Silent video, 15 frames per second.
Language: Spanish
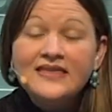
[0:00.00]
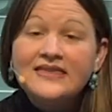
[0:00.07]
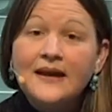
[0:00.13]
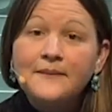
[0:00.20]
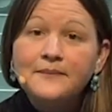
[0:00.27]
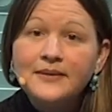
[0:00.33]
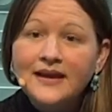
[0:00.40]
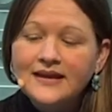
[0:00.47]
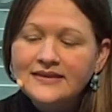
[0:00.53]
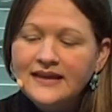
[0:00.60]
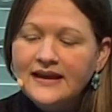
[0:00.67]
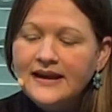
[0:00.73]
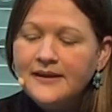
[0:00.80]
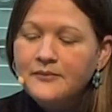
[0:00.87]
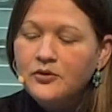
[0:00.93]
También
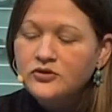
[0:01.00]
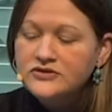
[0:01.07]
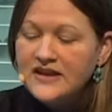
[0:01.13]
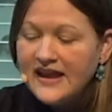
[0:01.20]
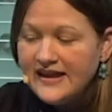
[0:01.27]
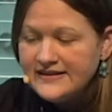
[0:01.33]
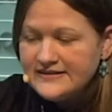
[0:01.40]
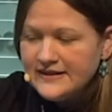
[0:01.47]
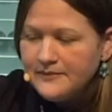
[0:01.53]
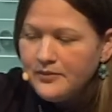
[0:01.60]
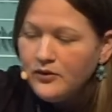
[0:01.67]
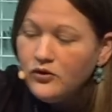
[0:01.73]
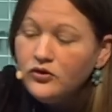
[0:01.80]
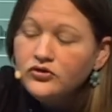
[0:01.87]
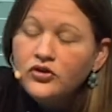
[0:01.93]
tenemos este
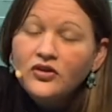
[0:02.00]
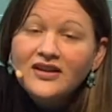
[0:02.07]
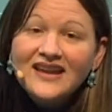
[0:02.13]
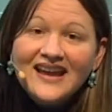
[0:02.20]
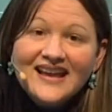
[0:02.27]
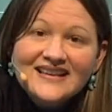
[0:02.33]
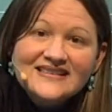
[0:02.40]
producto que